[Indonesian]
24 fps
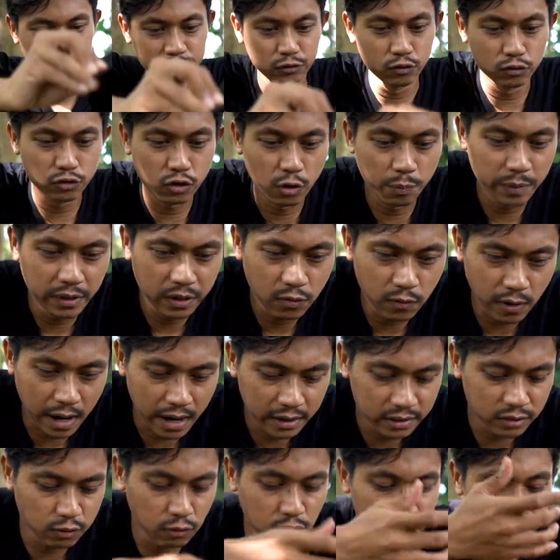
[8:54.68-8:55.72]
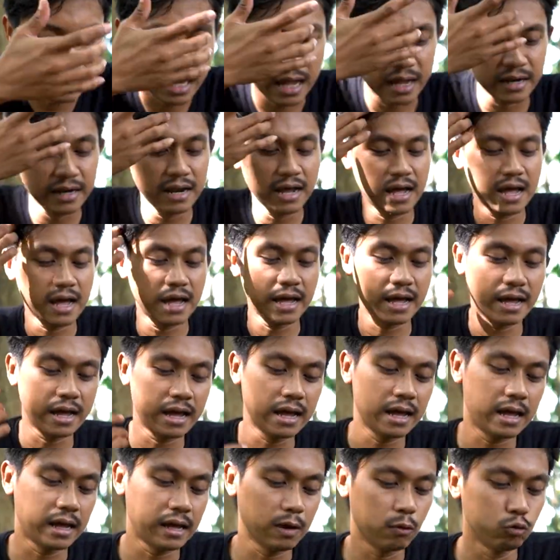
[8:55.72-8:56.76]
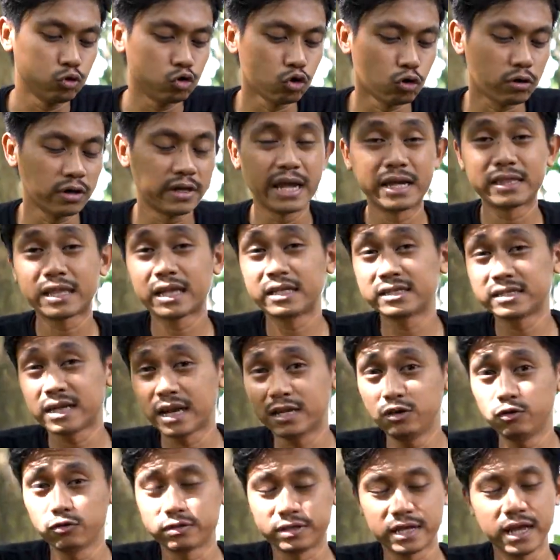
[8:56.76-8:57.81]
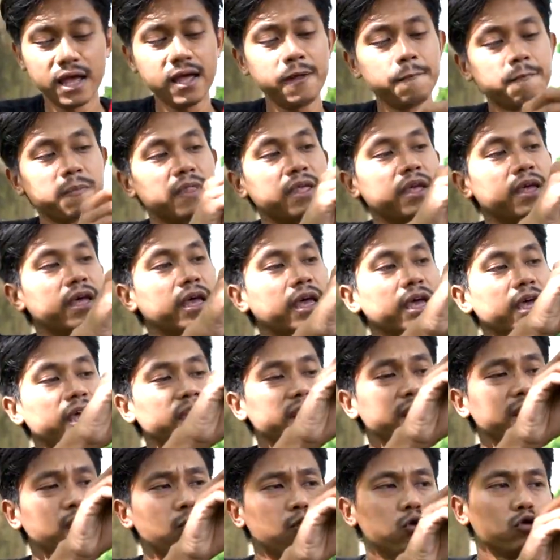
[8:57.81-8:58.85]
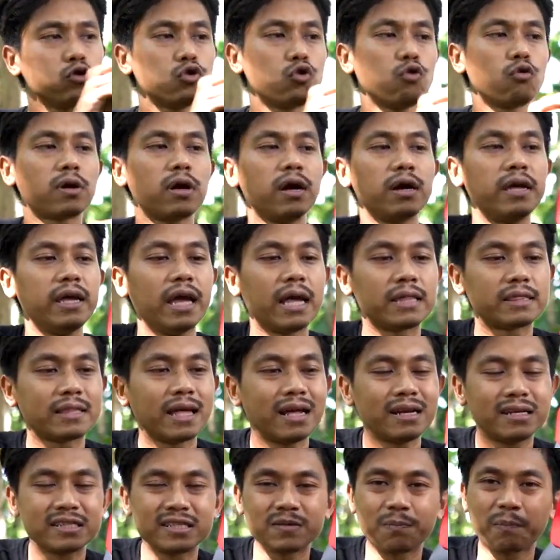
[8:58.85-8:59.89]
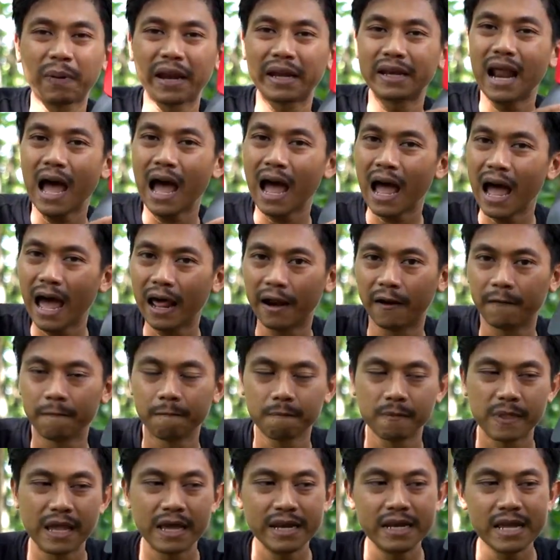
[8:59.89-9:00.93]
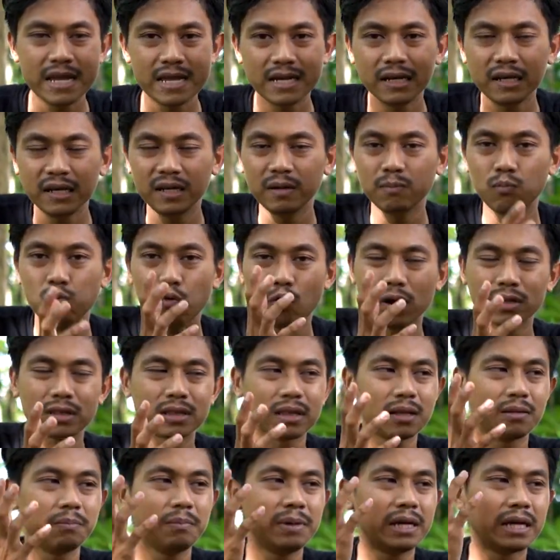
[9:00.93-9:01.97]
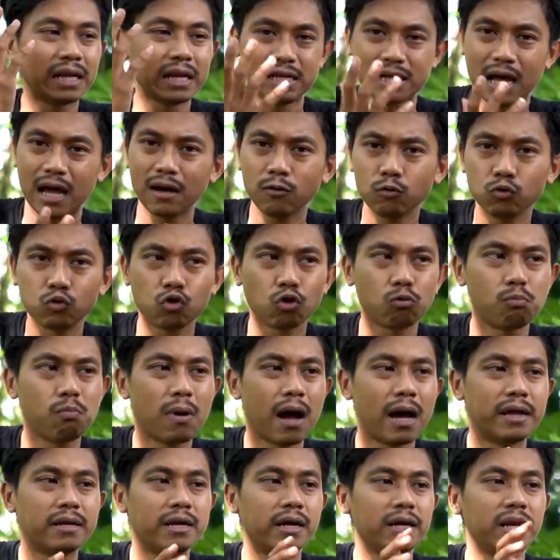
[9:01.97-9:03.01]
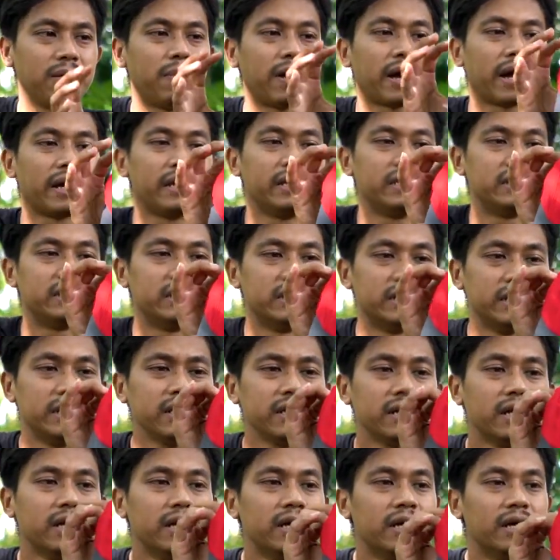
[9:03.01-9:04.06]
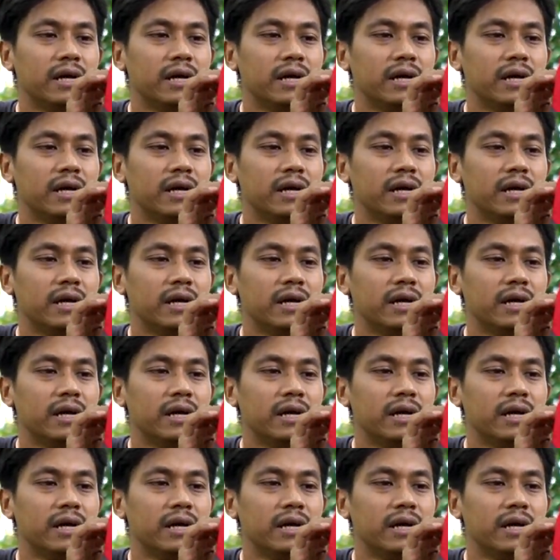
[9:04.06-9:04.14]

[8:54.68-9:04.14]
Itu topi gua, terus ada untuk kegiatan selanjutnya. Ini untuk kegiatan sepedahan. Jadi ini dibuat lebih ringan untuk bahan yang dipakai di sini